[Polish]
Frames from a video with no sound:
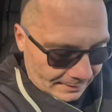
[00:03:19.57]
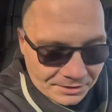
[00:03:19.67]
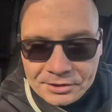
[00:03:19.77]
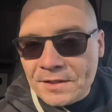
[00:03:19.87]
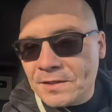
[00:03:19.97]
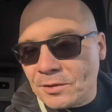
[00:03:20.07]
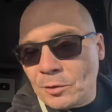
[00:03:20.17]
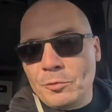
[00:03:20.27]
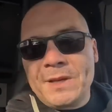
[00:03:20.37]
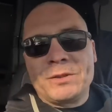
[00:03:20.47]
Także to jest to,
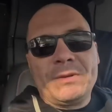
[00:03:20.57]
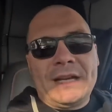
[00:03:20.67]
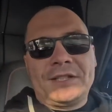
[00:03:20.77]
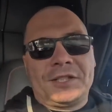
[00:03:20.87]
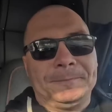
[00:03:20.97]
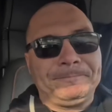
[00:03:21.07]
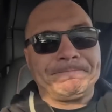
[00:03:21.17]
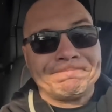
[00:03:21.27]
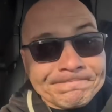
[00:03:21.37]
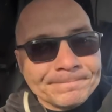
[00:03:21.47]
co u mnie słychać.
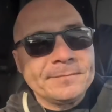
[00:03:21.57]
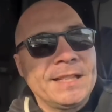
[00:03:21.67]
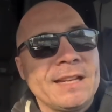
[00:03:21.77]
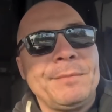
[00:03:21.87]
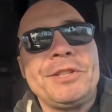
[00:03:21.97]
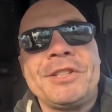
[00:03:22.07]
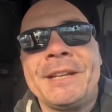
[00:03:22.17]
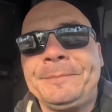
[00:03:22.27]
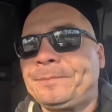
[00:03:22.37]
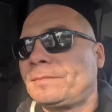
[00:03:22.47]
Dynamicznie.